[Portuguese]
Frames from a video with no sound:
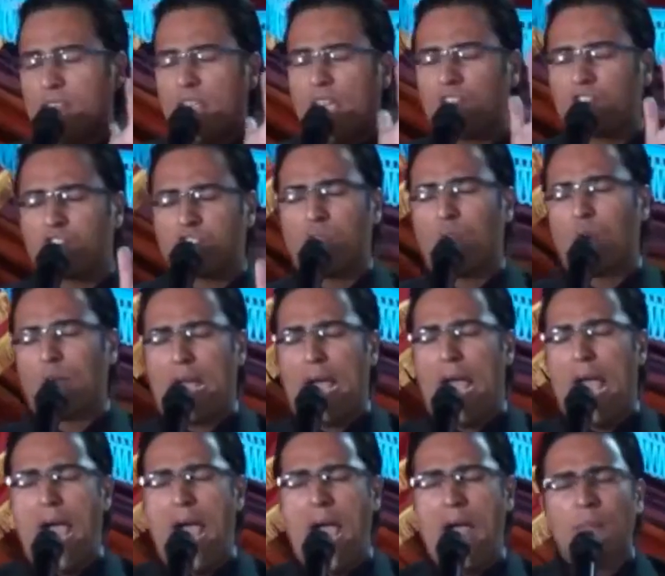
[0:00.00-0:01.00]
neste
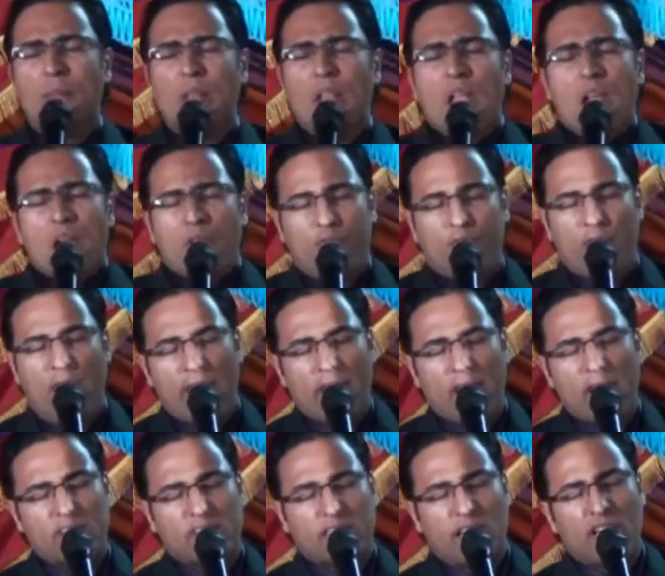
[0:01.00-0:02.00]
lugar
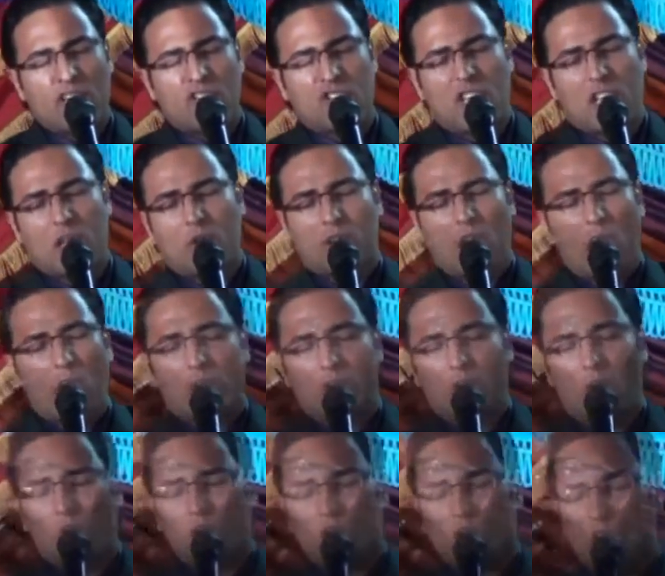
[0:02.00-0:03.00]
venha sentir o que eu
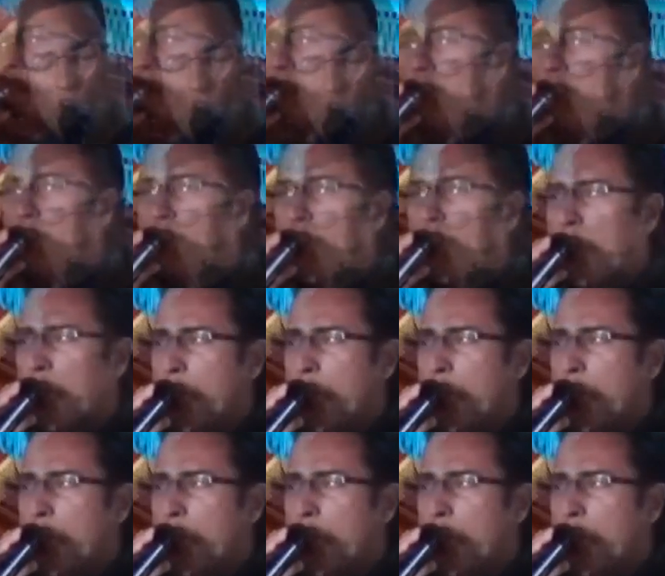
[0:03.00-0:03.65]
estou sentindo.